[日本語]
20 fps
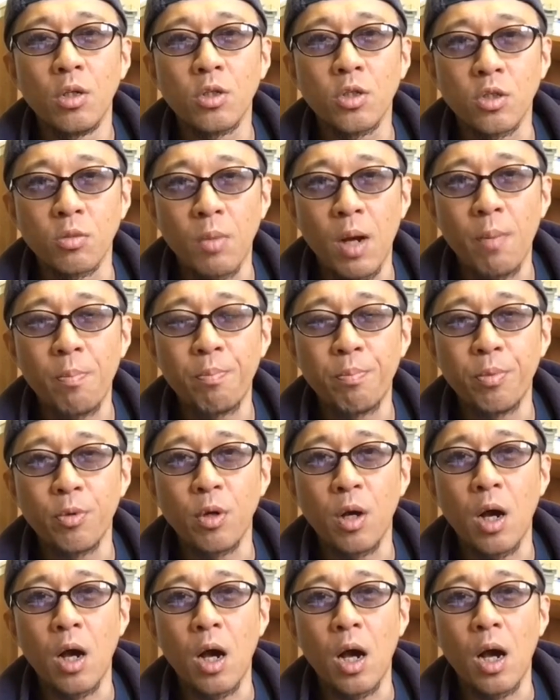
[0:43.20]
SMAP
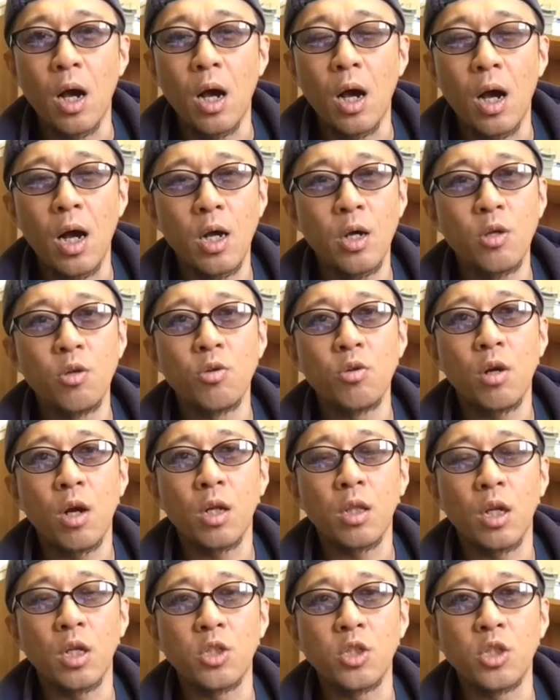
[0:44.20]
がああいう
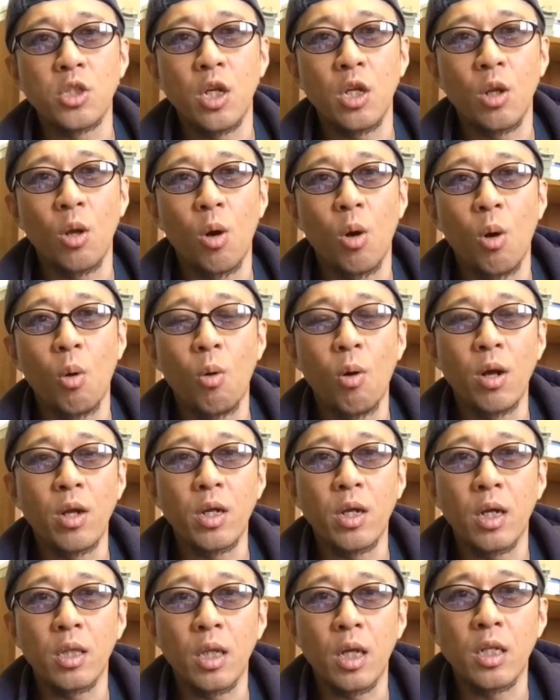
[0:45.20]
形での終わ
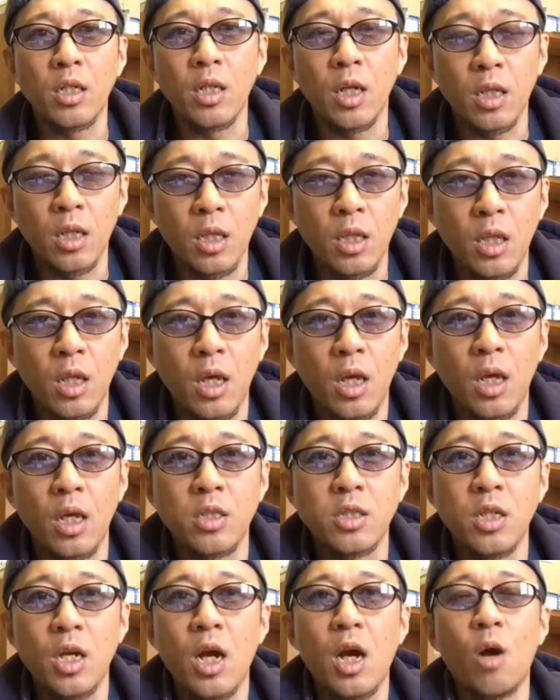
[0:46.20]
り方になっ
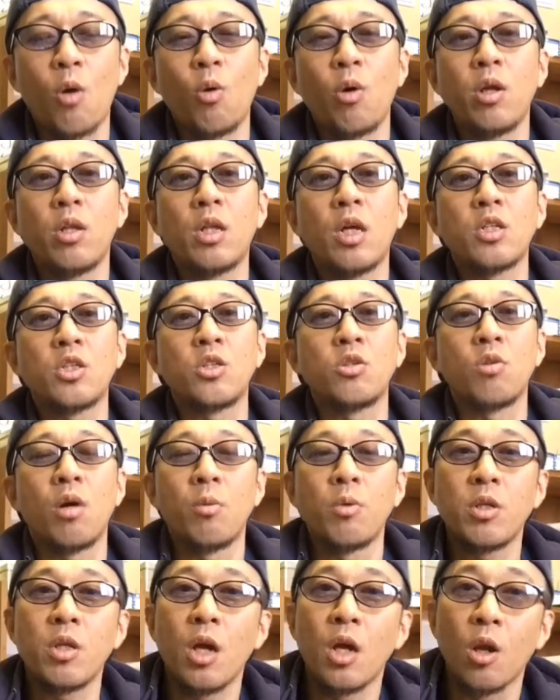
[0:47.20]
てじゃあ俺たちは
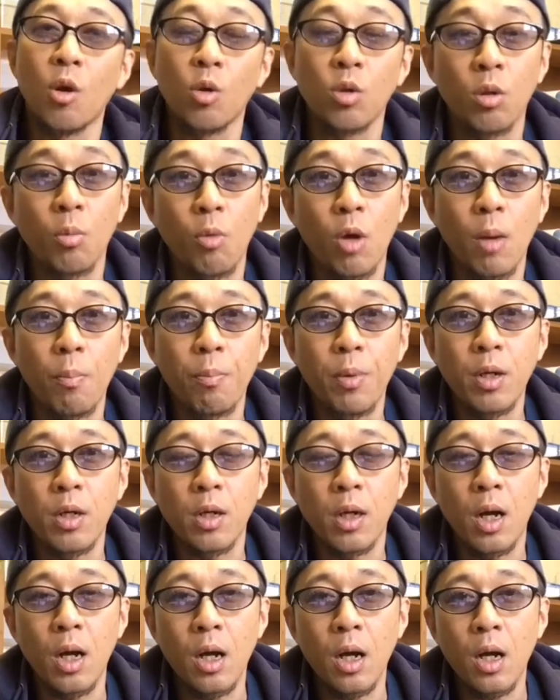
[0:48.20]
みたいなこともやっぱり
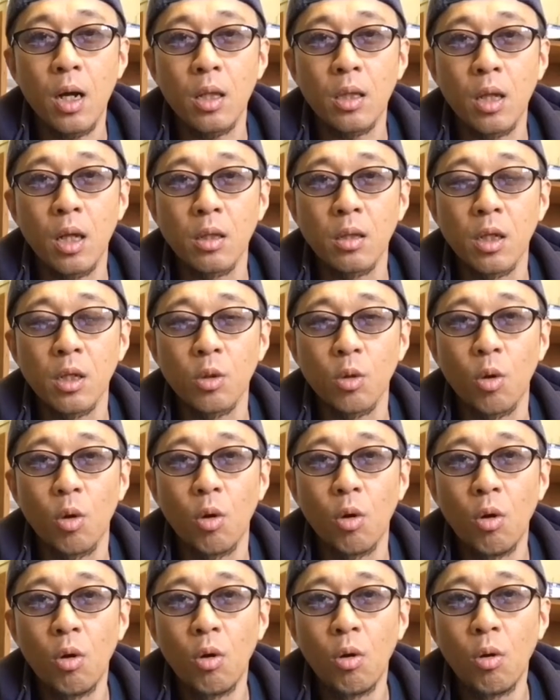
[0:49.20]
考えたんだと
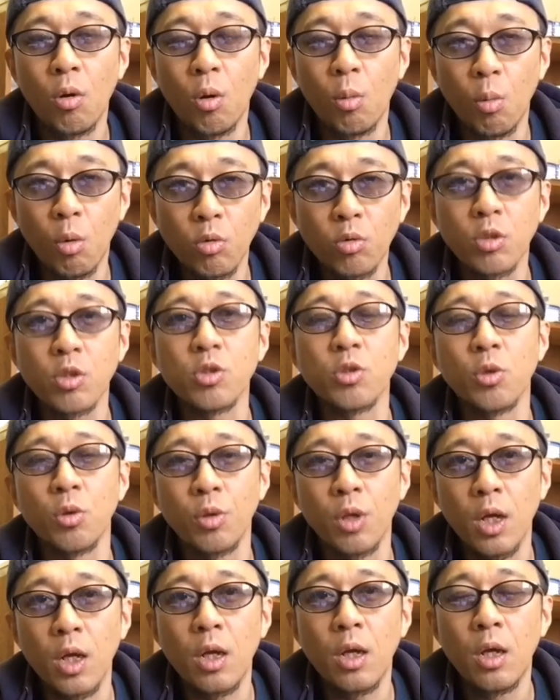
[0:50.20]
思うんですよ
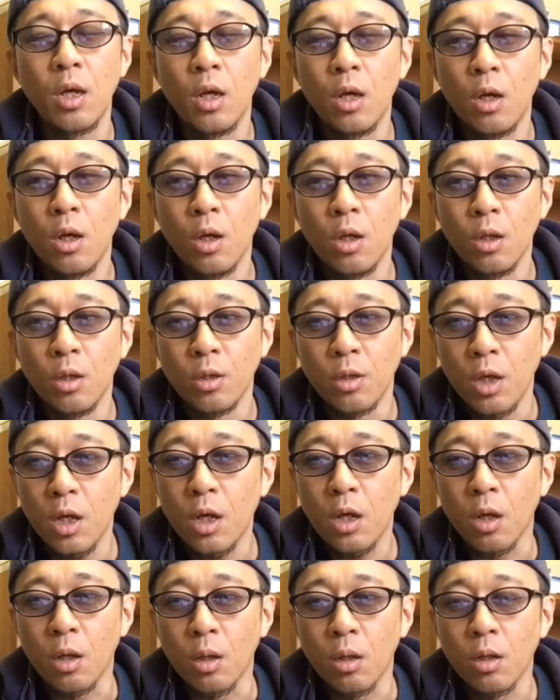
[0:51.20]
ね。
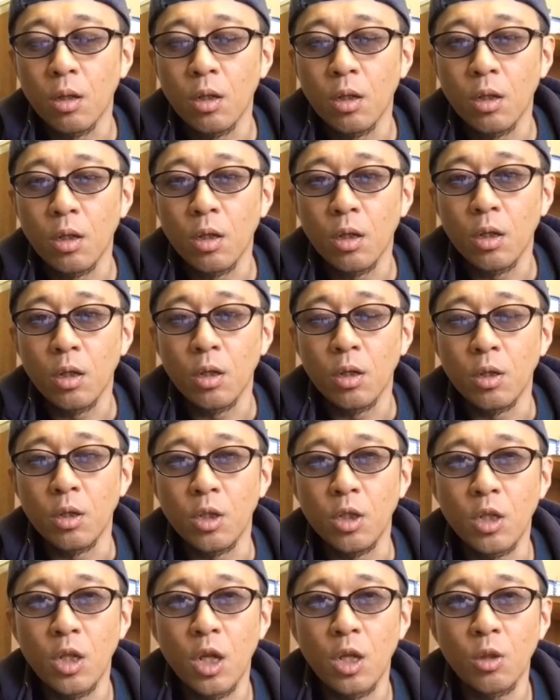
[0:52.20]
で
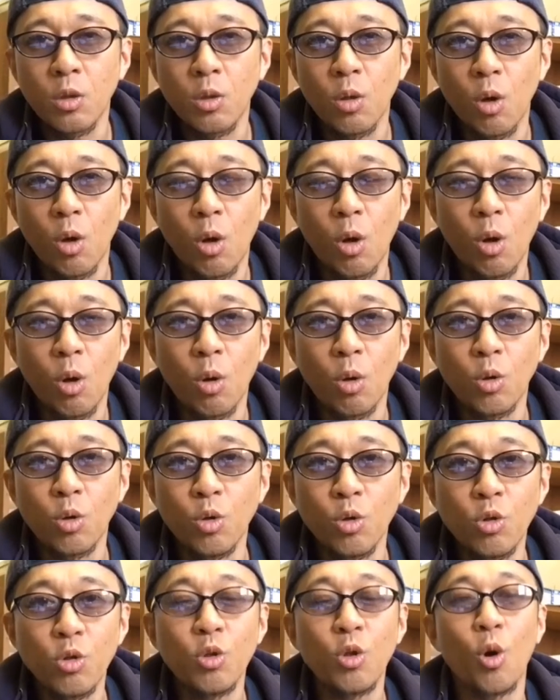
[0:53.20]
2年の
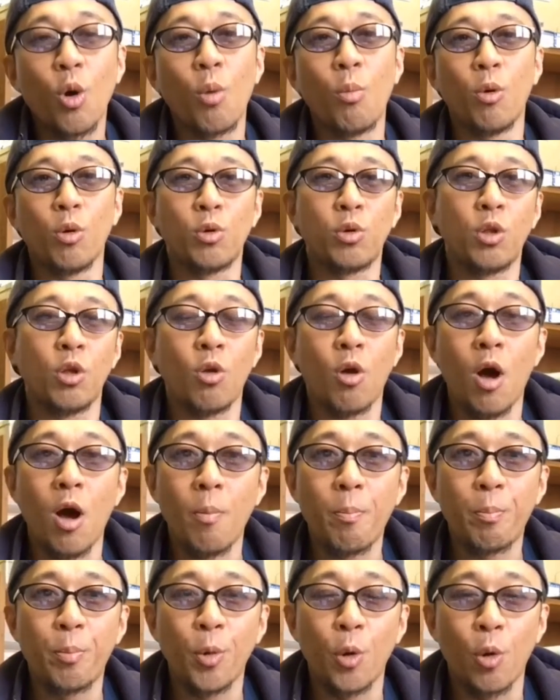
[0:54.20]
猶予をもっての
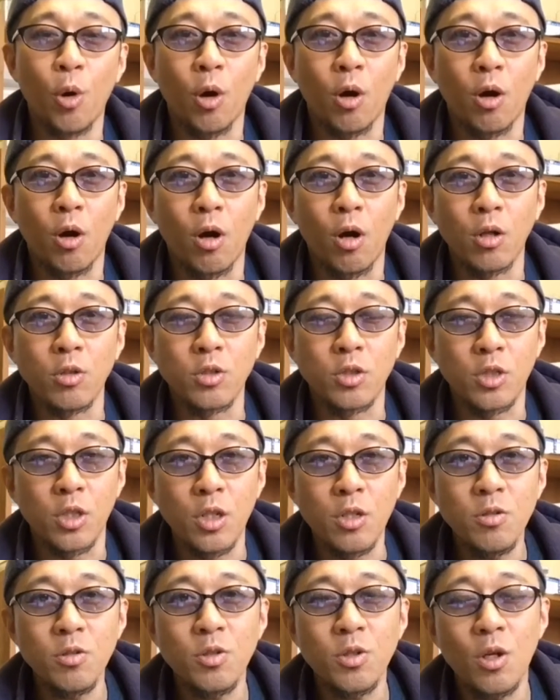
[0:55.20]
発表やから
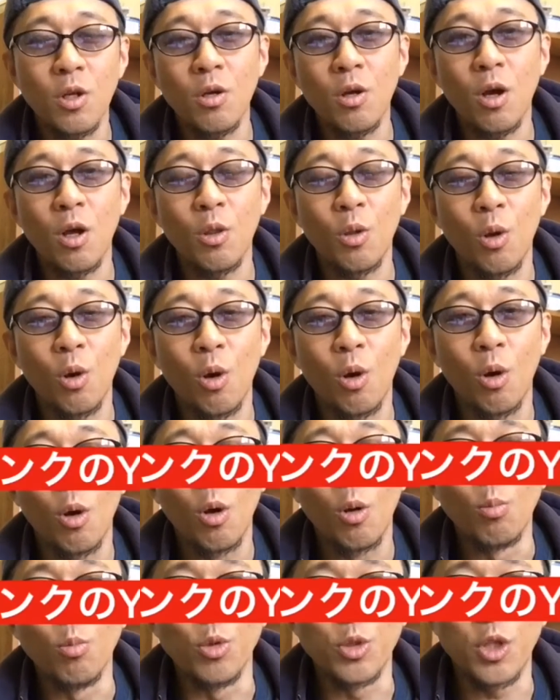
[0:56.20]
全然あの
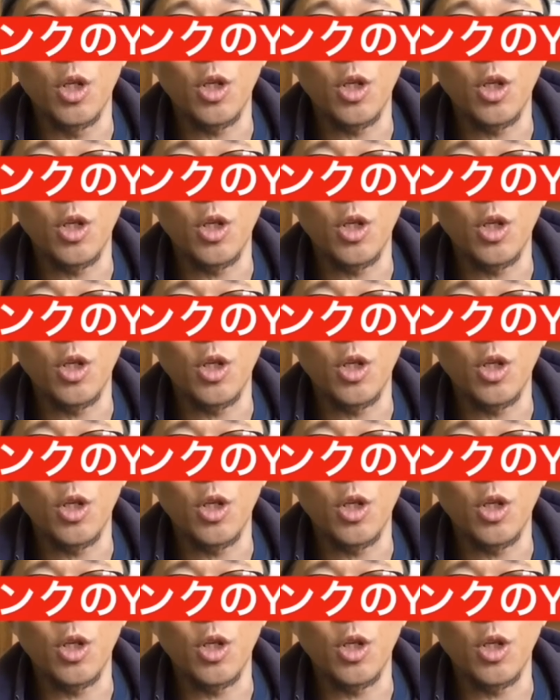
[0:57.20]
無